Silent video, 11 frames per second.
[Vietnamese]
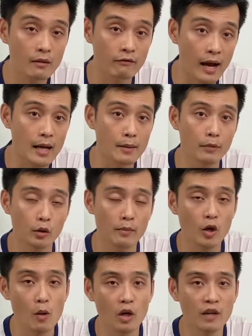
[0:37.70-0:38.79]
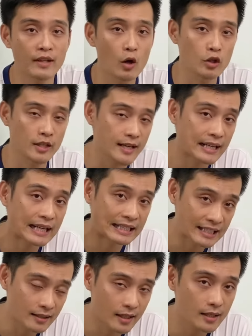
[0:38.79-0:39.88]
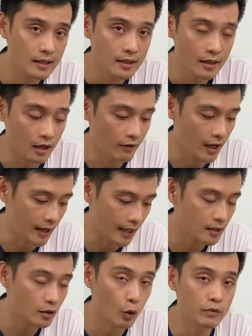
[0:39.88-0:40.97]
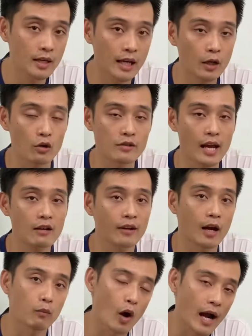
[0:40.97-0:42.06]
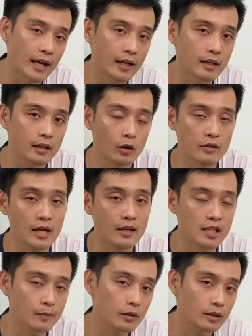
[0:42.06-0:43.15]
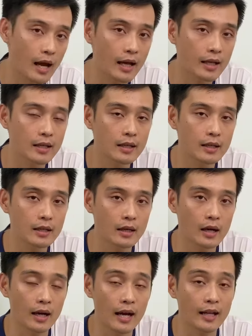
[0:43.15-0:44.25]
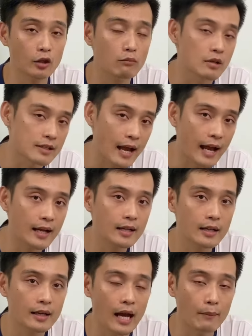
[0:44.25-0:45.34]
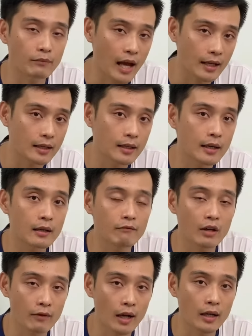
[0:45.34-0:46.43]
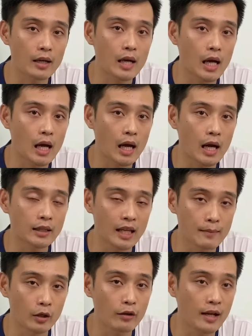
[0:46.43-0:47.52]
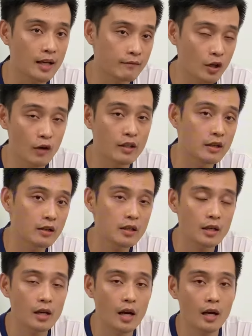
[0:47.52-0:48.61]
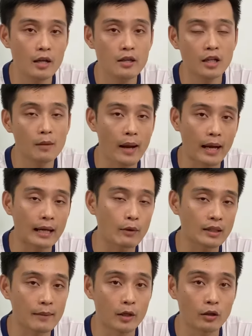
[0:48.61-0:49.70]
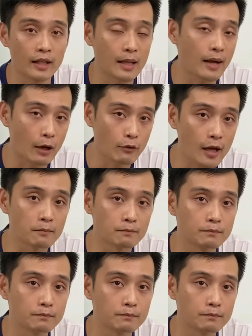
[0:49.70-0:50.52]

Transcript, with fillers: và mình cũng đã có một cái video so sánh rất là chi tiết à, về hình ảnh cũng như là độ sáng về hồng ngoại này độ sáng đèn spotlight à, khả năng chống ngược sáng âm thanh vân vân à, thì mình có để link video bên dưới à, nếu như các bạn quan tâm thì có thể tham khảo nha